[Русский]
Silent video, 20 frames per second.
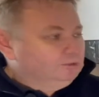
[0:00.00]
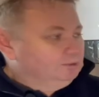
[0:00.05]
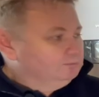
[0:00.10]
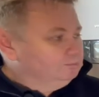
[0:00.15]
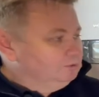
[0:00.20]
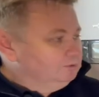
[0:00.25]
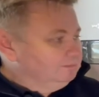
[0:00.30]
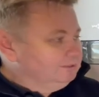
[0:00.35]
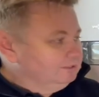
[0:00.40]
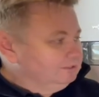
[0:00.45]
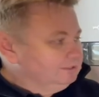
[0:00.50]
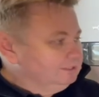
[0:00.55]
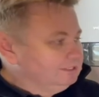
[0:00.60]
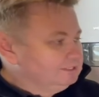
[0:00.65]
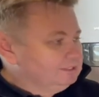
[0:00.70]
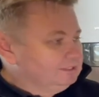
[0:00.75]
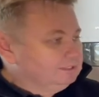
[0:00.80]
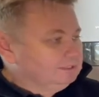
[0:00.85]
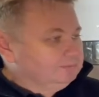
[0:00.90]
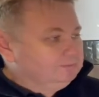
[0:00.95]
любой
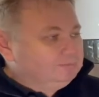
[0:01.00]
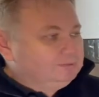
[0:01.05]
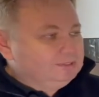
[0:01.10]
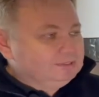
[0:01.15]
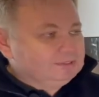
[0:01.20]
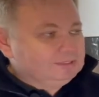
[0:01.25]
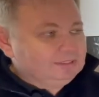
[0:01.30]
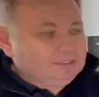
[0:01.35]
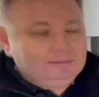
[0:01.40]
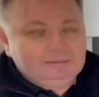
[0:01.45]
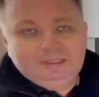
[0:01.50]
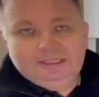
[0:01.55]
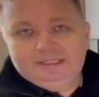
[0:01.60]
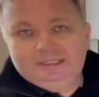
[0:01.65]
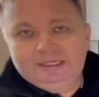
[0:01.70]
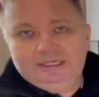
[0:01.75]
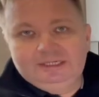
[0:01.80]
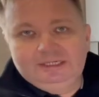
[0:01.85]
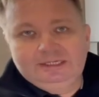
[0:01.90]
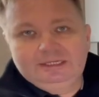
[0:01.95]
монтажник без
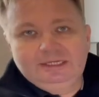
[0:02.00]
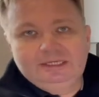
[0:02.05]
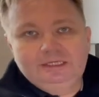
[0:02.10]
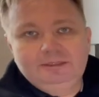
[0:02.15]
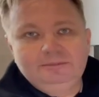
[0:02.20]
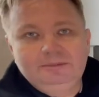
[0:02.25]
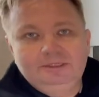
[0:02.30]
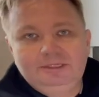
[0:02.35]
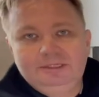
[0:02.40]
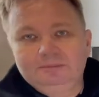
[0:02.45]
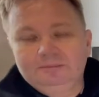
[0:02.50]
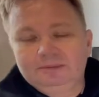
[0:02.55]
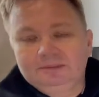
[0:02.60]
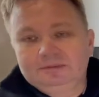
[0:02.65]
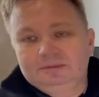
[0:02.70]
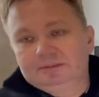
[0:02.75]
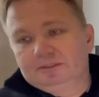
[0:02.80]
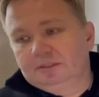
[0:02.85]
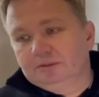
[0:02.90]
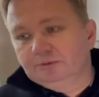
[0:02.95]
обладания какими-либо
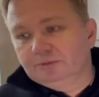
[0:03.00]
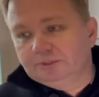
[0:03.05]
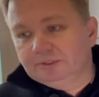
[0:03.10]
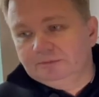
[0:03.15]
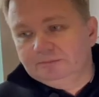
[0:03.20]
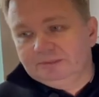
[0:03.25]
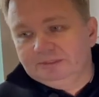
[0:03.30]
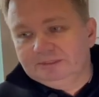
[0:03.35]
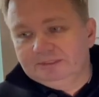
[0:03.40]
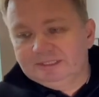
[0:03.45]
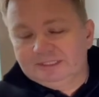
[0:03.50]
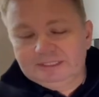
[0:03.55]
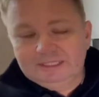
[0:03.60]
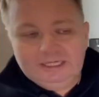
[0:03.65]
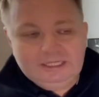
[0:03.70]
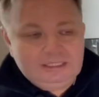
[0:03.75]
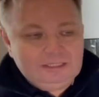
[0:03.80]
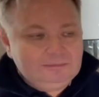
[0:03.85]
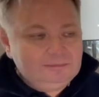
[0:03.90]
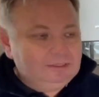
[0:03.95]
сложными
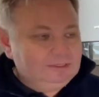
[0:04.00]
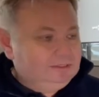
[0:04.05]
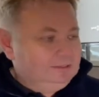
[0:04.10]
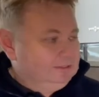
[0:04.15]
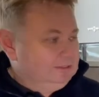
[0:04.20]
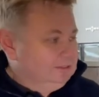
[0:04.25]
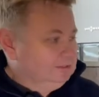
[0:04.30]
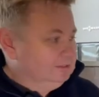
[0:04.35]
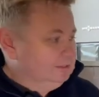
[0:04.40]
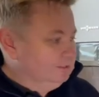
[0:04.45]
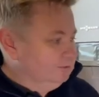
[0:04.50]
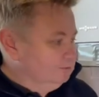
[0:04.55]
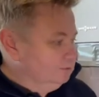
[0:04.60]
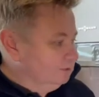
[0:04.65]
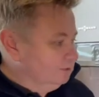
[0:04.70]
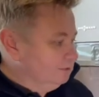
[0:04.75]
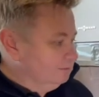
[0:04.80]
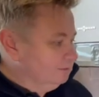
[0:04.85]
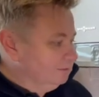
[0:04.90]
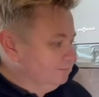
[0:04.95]
знаниями и
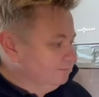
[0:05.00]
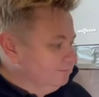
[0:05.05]
технологиями.